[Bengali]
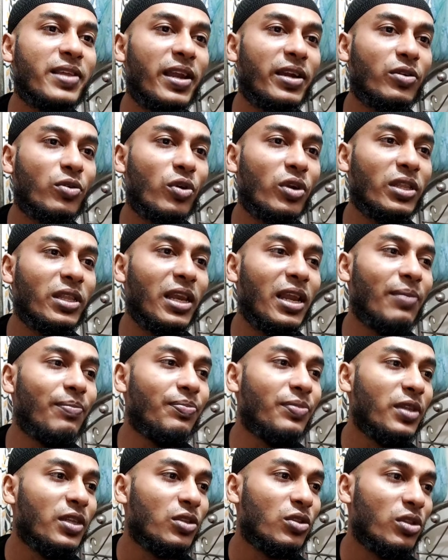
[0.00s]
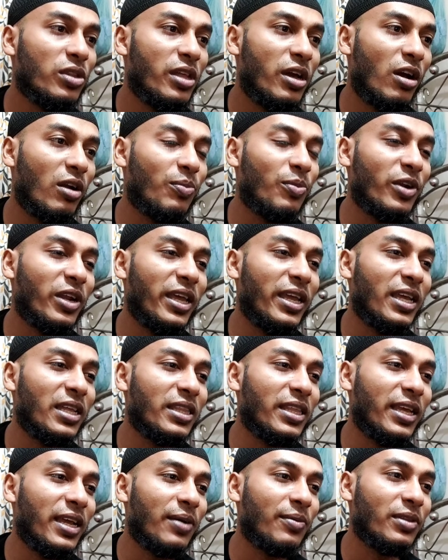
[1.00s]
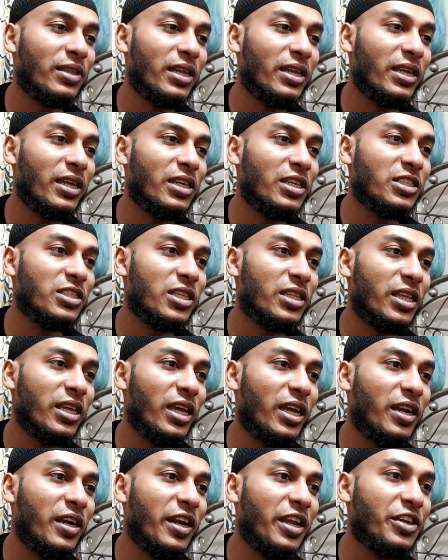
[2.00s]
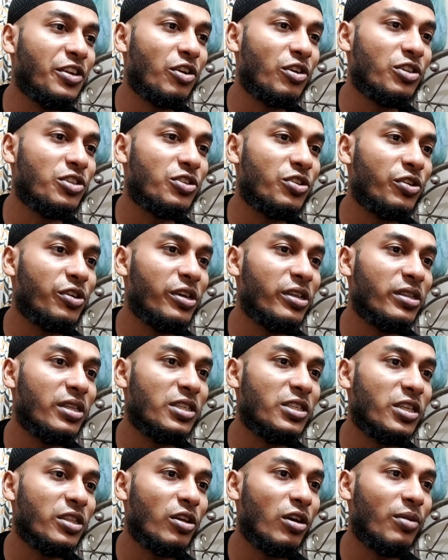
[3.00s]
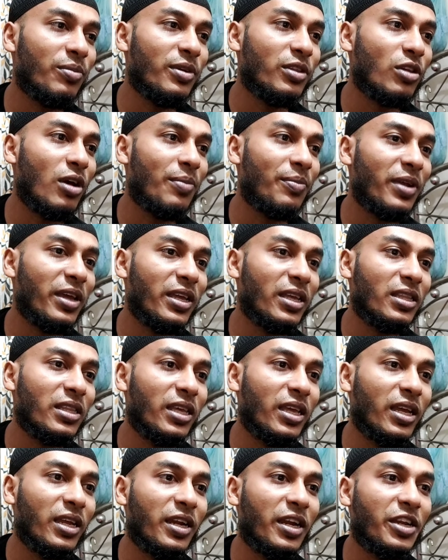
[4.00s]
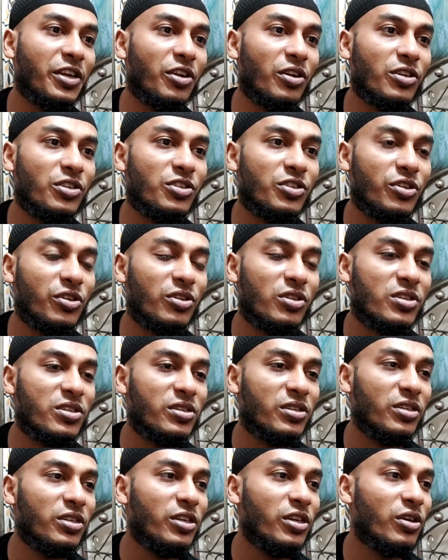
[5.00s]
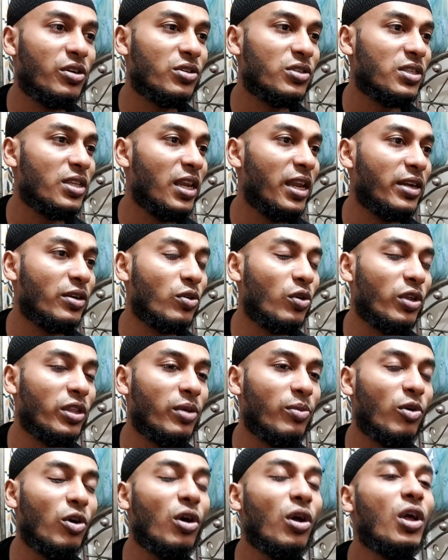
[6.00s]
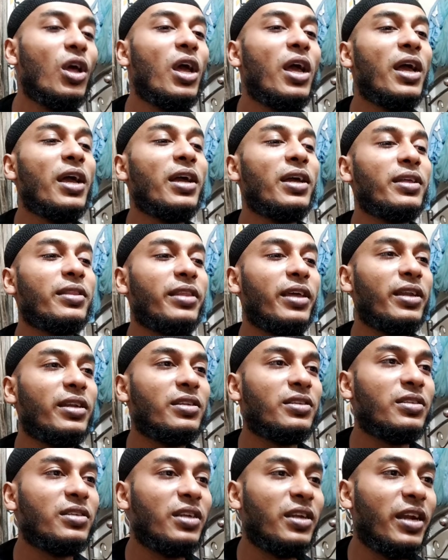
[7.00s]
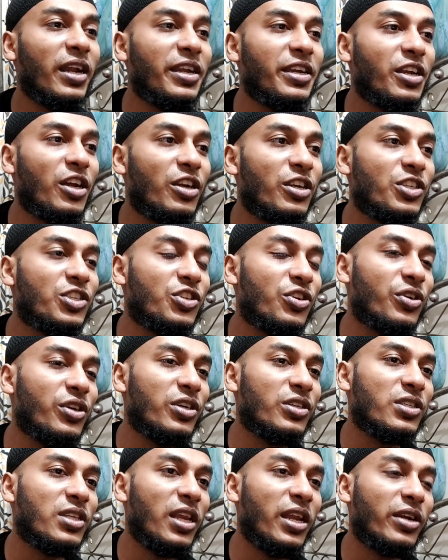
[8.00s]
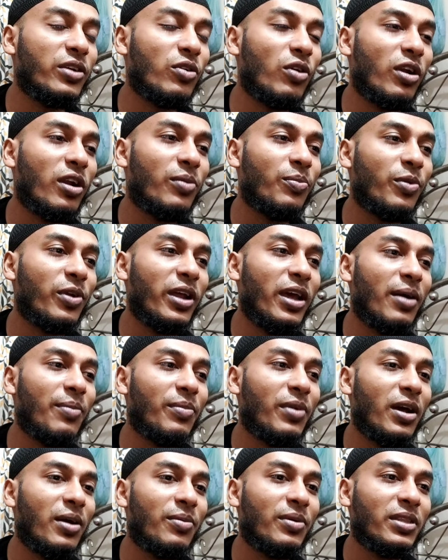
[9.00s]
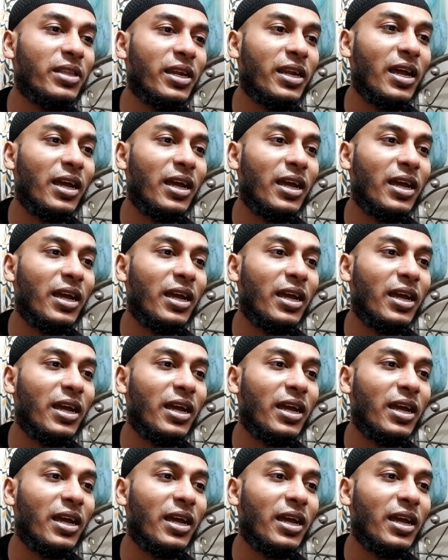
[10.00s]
সিলেক্ট করে দিলাম দেওয়ার পরে এখান থেকে আমাদেরকে নিচের দিকে ক্রিয়েটর স্টুডিওতে যেতে হবে তো আমরা এখান থেকে ক্রিয়েটর স্টুডিও সিলেক্ট করে দিব দেন ক্রিয়েটার স্টুডিও সিলেক্ট করার পরে আমরা আমাদের